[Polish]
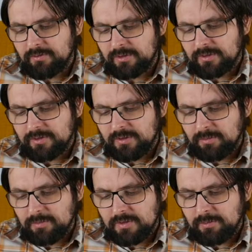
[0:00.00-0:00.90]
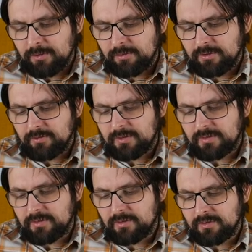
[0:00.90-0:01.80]
właśnie chciałbym zaprosić
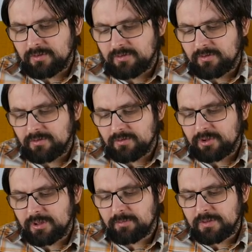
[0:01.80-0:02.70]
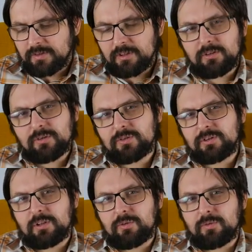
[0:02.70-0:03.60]
Was do 17
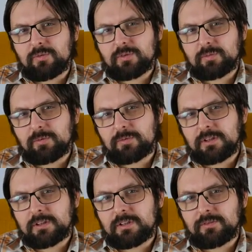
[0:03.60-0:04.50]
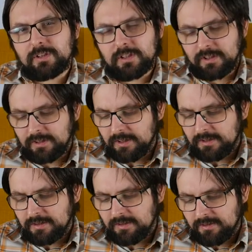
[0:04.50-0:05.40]
rozdziału wspomnianej Ewangelii
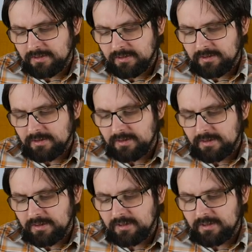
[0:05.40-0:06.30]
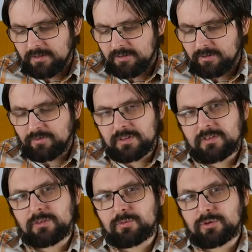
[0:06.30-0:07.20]
Jana, i do
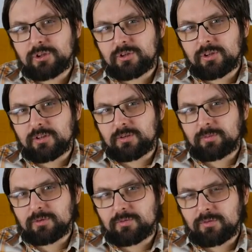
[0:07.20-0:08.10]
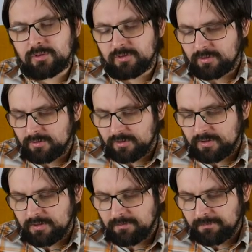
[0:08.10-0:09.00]
wersetu trzeciego. Pozwólcie, że
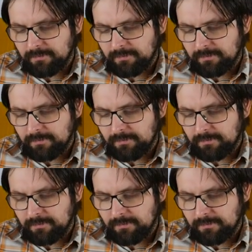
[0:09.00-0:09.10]
odczytam.